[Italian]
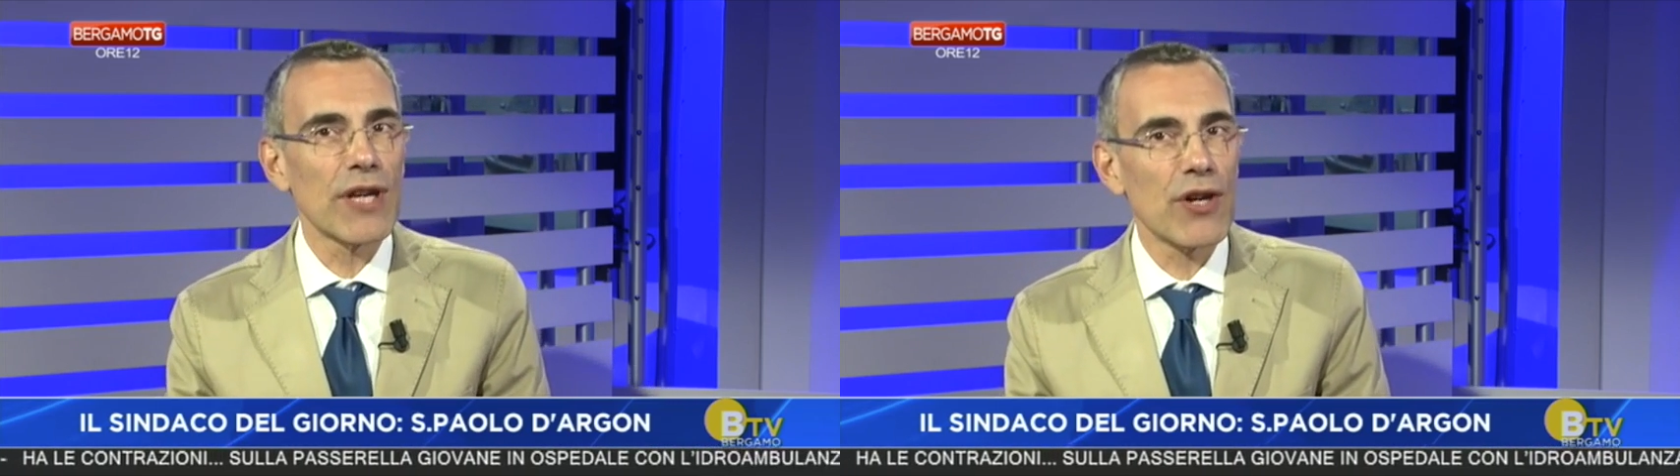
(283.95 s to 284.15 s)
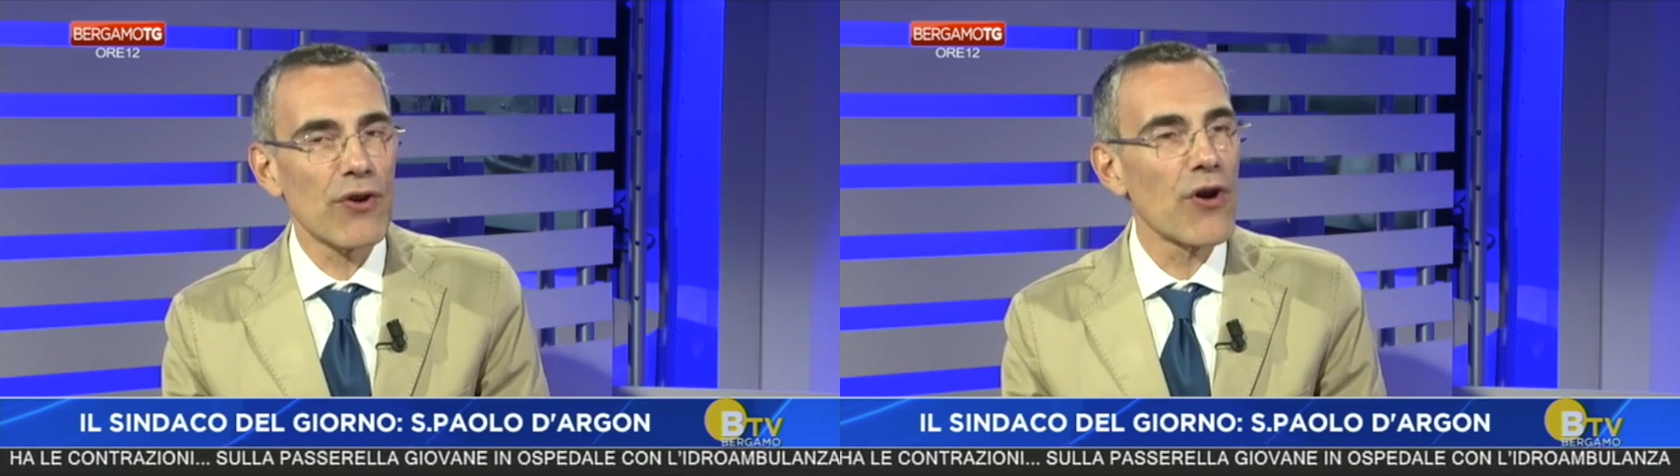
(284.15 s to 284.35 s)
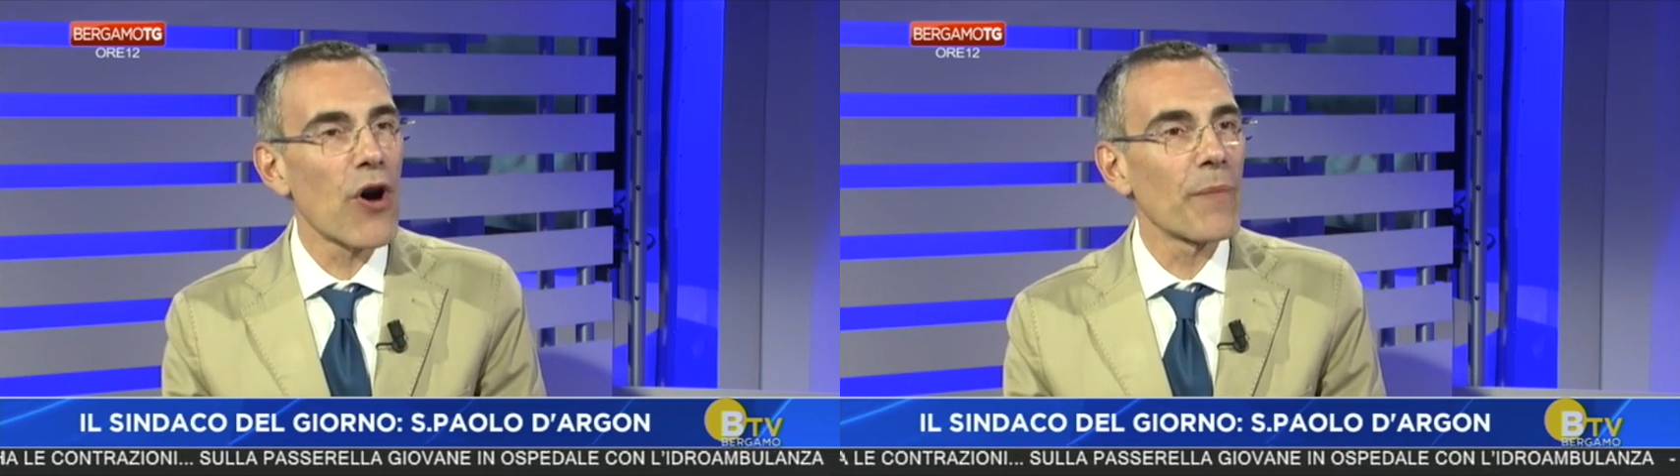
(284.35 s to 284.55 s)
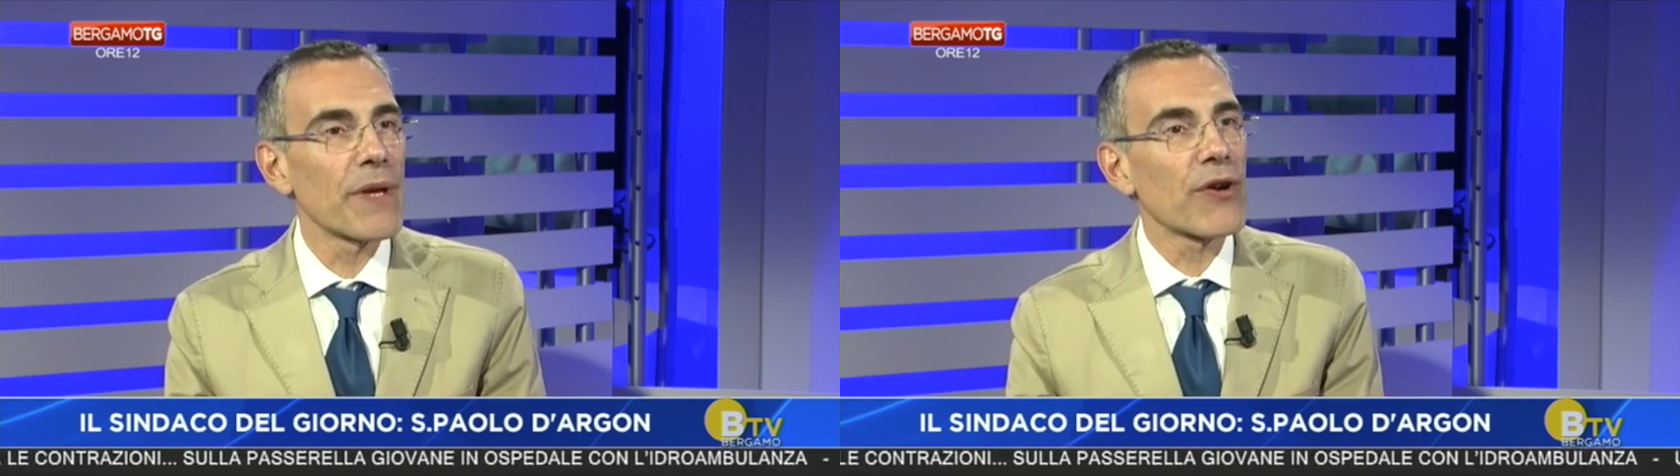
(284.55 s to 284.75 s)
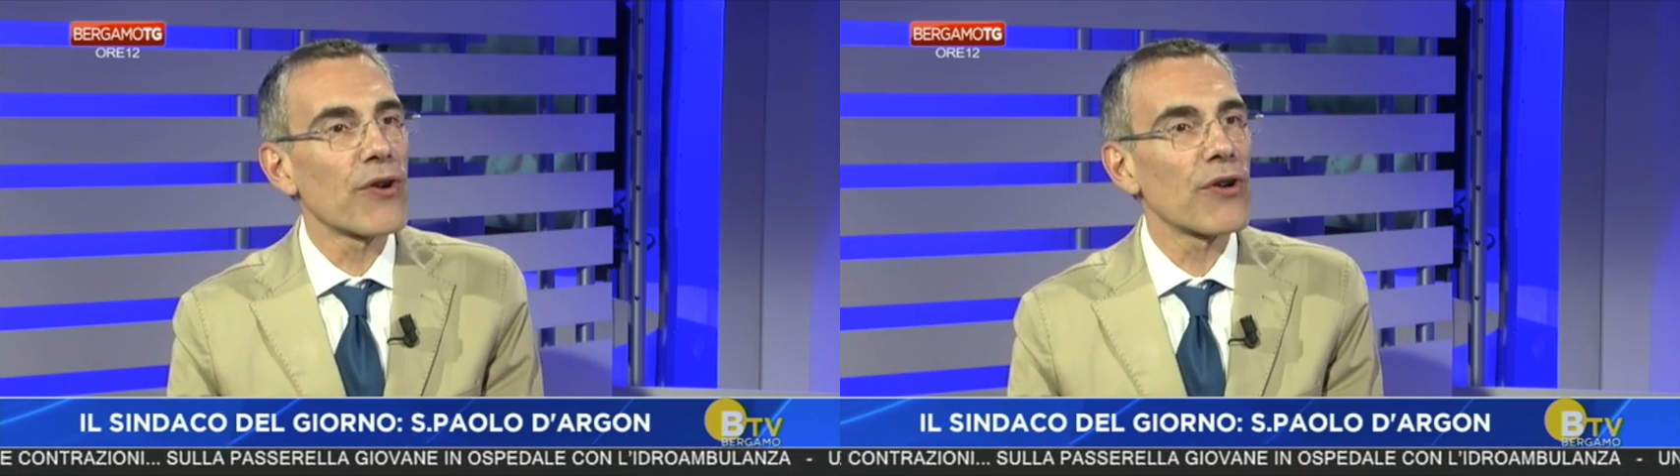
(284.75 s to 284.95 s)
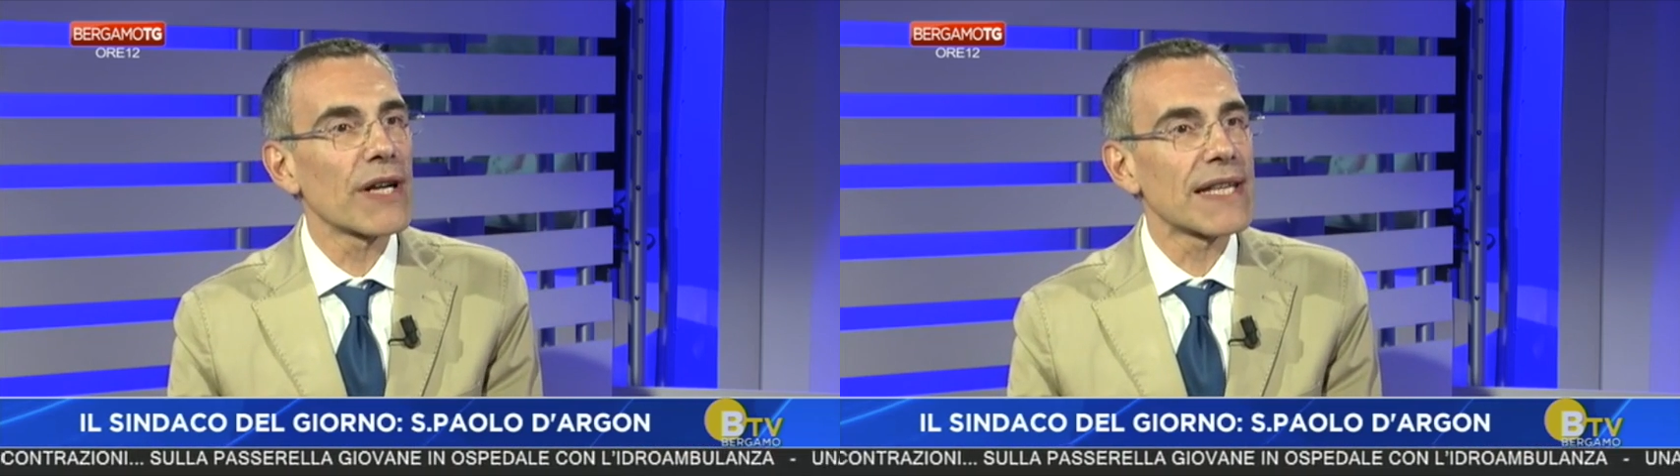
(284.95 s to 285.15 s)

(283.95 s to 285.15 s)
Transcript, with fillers: economico